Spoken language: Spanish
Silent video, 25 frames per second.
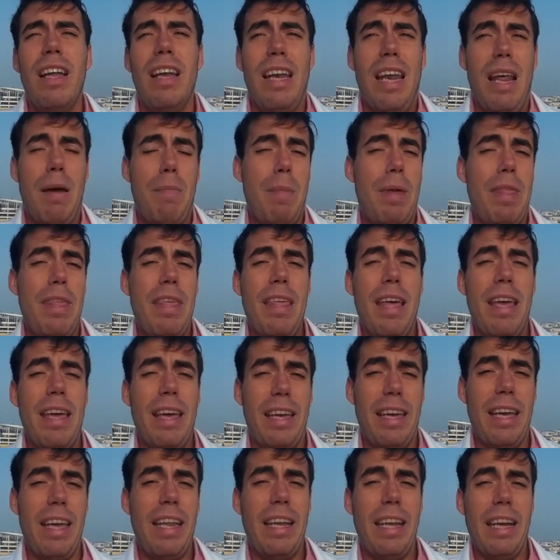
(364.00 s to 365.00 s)
las medidas
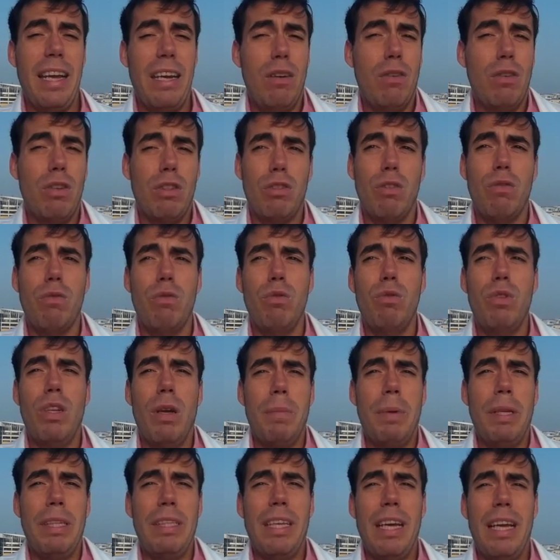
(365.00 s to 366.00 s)
higiénicas, que son
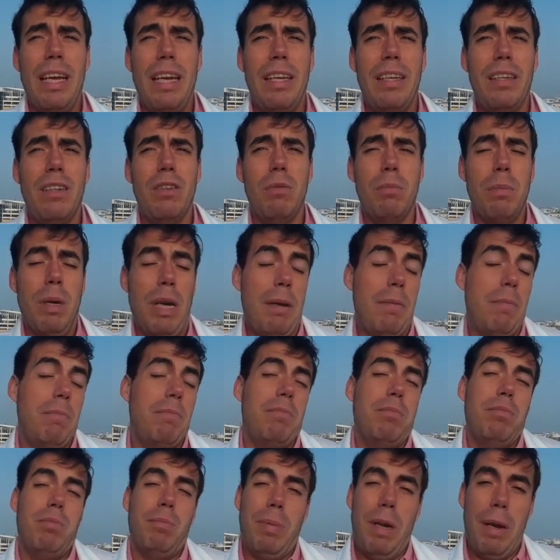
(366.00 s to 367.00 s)
fundamentales para
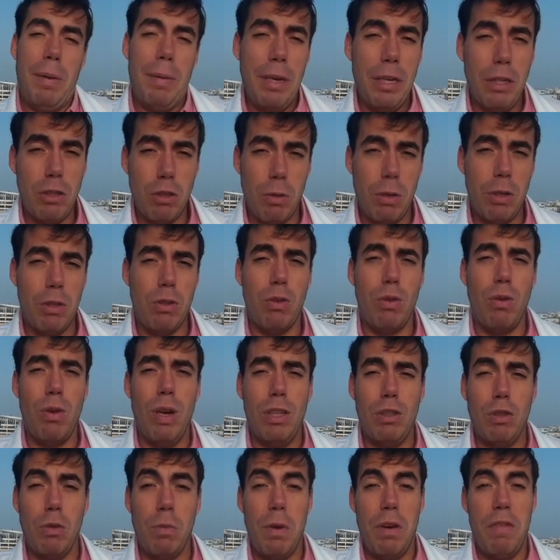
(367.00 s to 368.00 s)
prevenir sobre todo la
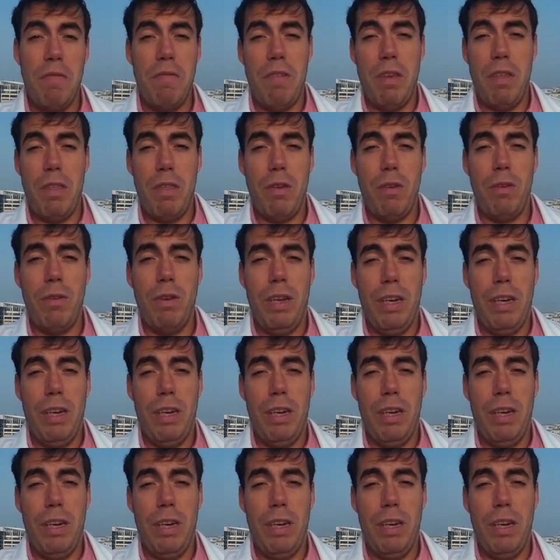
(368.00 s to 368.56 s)
sobreinfección,